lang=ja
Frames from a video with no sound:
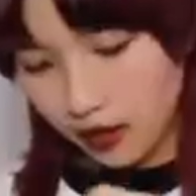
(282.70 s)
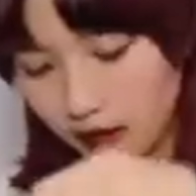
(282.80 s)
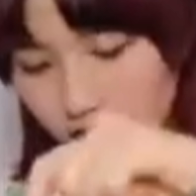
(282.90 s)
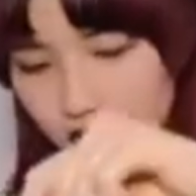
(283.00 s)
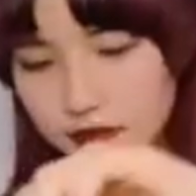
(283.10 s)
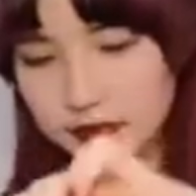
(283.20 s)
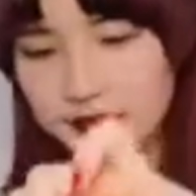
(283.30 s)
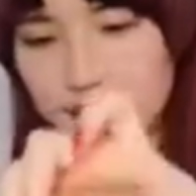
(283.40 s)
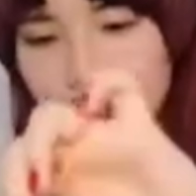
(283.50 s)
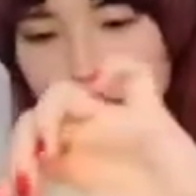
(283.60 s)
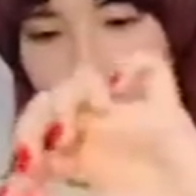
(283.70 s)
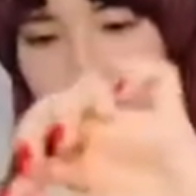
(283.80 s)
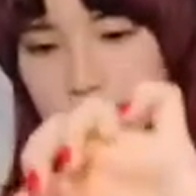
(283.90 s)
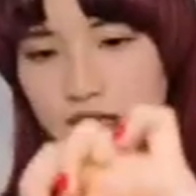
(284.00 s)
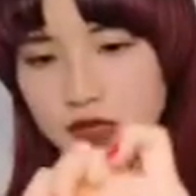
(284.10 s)
小梅ちゃんが
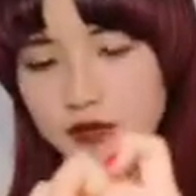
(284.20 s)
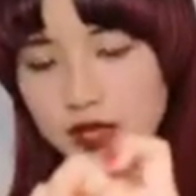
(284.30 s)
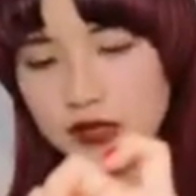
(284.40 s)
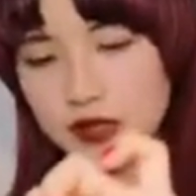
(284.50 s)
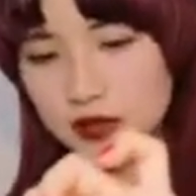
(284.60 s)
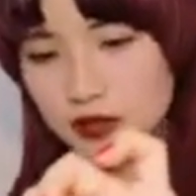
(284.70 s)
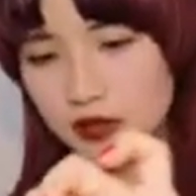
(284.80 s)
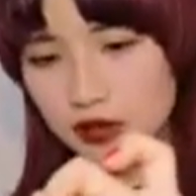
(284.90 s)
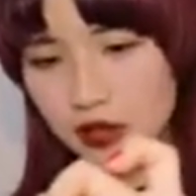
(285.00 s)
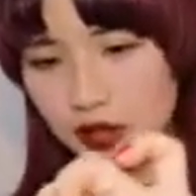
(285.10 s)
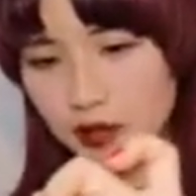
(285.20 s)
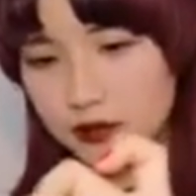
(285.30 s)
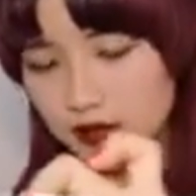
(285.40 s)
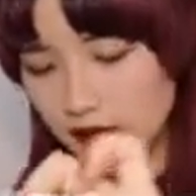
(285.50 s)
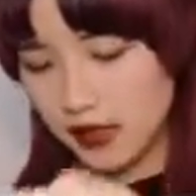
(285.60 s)
ファジーマウスの
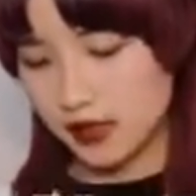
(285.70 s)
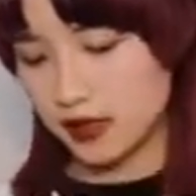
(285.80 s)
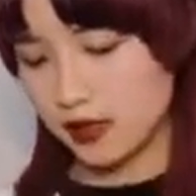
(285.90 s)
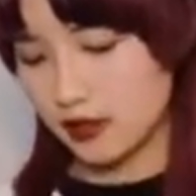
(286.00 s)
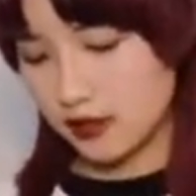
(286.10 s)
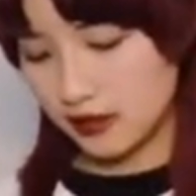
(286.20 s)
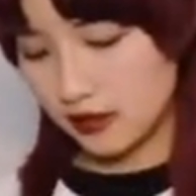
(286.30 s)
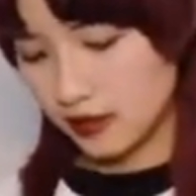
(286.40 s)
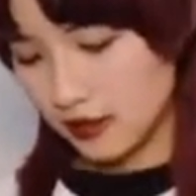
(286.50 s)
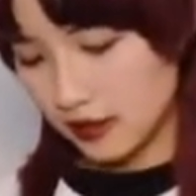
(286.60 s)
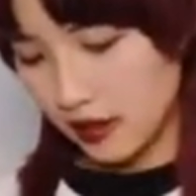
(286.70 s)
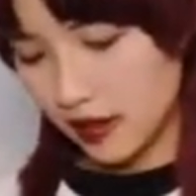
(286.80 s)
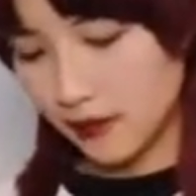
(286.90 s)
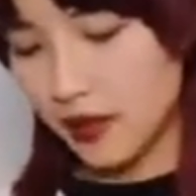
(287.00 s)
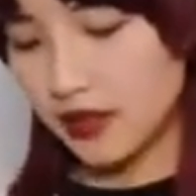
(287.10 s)
M サイズ
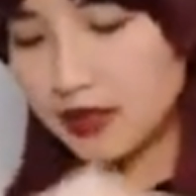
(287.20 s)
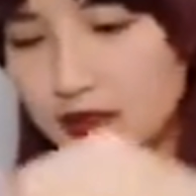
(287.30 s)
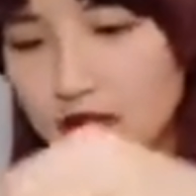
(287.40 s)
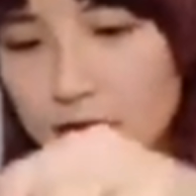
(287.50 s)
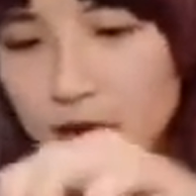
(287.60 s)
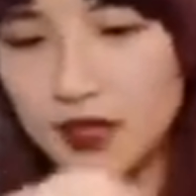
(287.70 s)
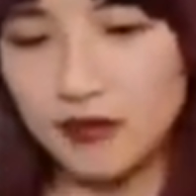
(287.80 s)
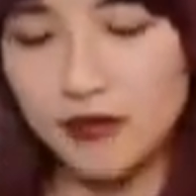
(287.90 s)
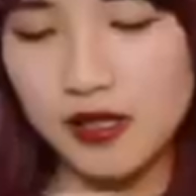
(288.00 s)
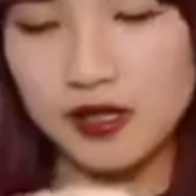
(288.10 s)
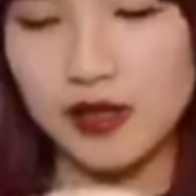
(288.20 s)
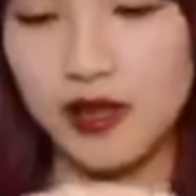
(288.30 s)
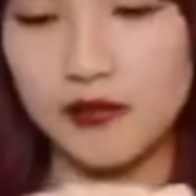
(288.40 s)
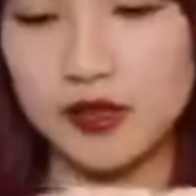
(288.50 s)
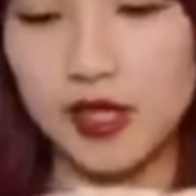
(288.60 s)
竹丸くんがピンクマウスの
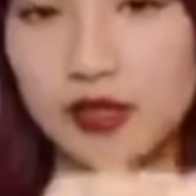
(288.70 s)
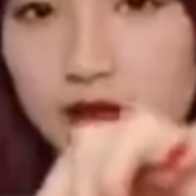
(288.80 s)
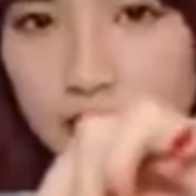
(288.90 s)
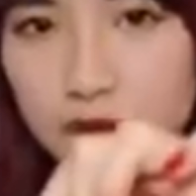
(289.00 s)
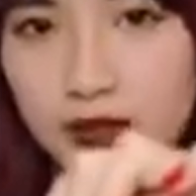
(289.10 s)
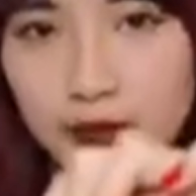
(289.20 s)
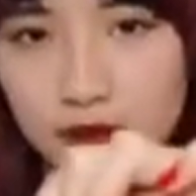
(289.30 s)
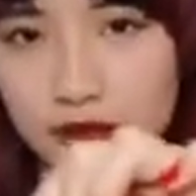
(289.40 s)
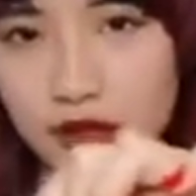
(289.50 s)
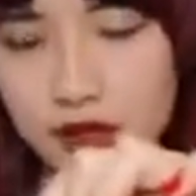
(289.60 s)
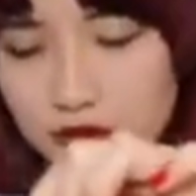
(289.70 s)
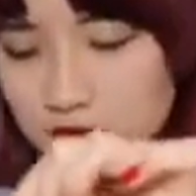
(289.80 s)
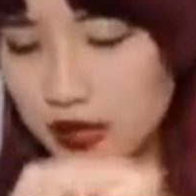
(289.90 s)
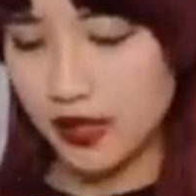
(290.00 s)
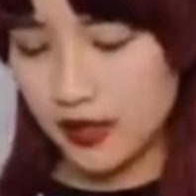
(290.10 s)
M サイズを今食べている
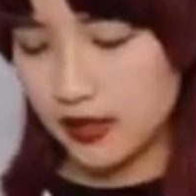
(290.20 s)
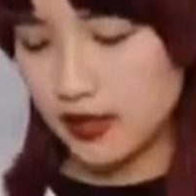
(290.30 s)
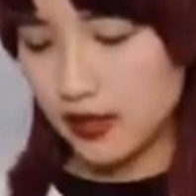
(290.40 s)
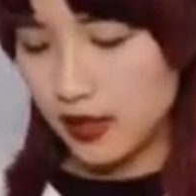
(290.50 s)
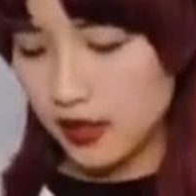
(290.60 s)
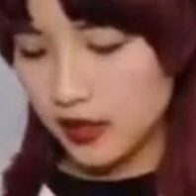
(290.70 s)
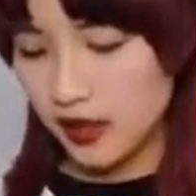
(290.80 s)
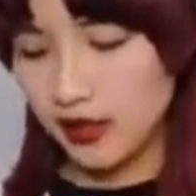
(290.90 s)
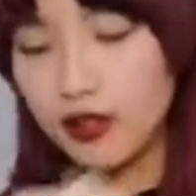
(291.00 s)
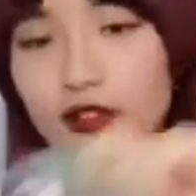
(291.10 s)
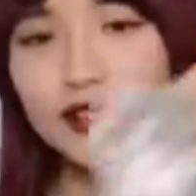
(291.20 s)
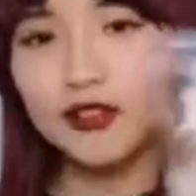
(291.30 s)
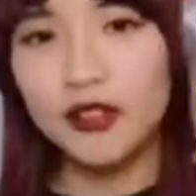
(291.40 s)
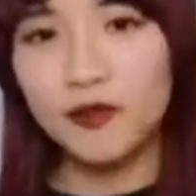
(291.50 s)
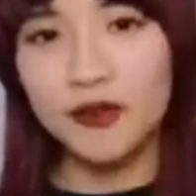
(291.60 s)
状態ですなんでこれを
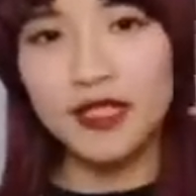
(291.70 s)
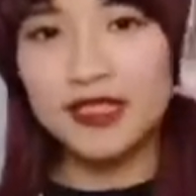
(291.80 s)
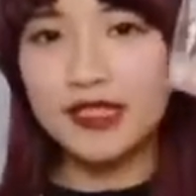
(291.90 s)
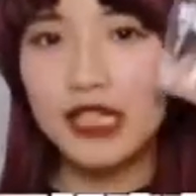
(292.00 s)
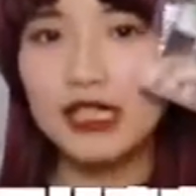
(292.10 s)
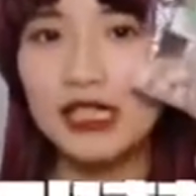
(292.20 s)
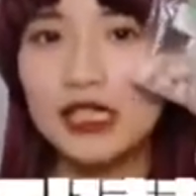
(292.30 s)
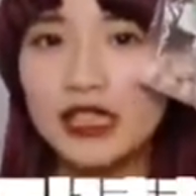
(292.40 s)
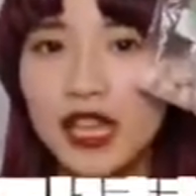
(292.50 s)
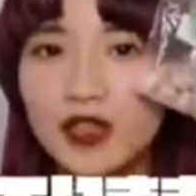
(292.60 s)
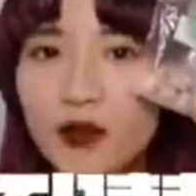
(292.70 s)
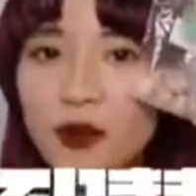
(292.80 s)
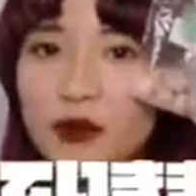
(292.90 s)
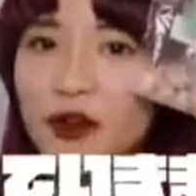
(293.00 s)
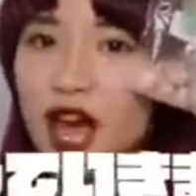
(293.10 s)
1匹ずつ出していきたいと
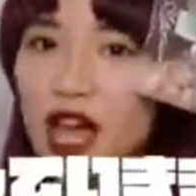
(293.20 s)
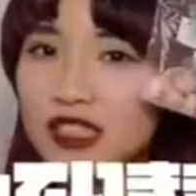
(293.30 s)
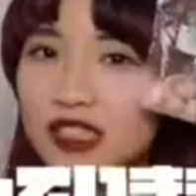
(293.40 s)
思います